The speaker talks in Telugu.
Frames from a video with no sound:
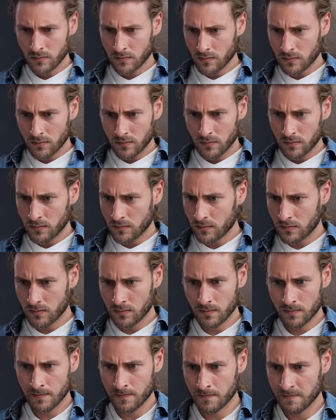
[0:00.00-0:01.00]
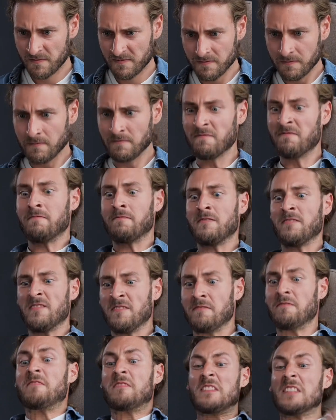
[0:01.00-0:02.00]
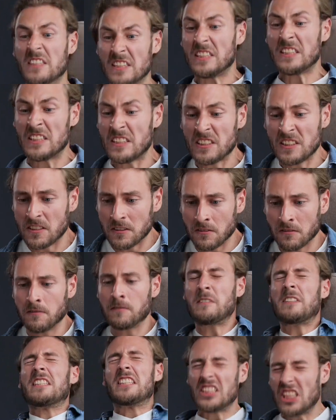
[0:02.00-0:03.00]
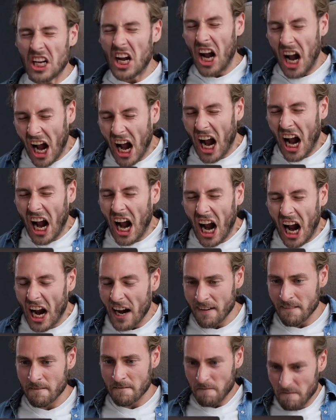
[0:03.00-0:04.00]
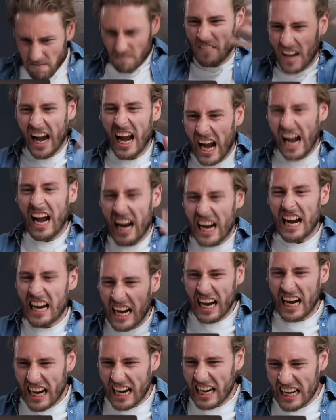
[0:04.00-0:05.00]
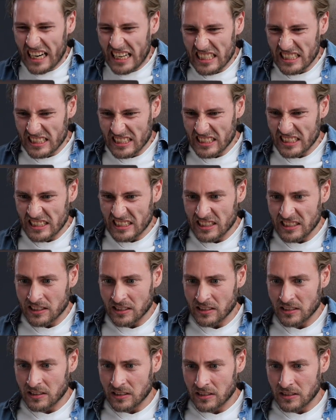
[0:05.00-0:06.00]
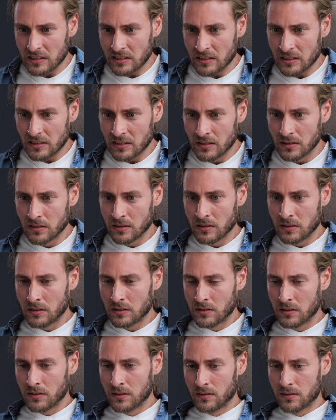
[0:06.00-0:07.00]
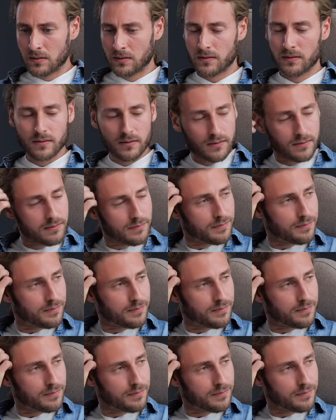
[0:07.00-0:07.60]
ఈ స్ట్రెస్ అనేది మన హెయిర్ మీద చాలా ఇంపాక్ట్ చూపిస్తుంది అసలు స్ట్రెస్ అన్న వర్డ్ అంటుంటేనే చాలా స్ట్రెస్ఫుల్గా ఉంది సో ఈ